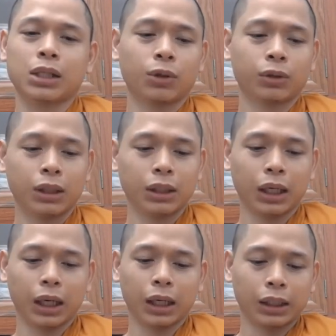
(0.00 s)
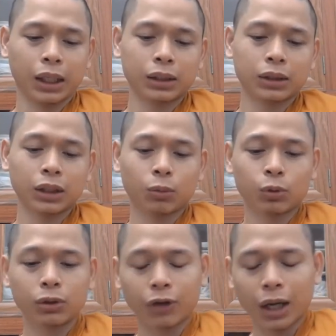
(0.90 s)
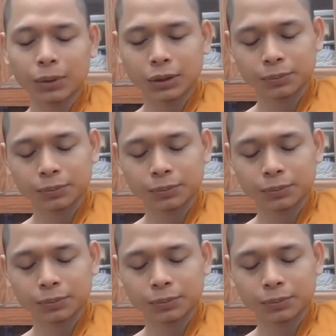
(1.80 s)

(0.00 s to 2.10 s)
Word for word: sau khi ngài nghe đức thế tôn thuyết pháp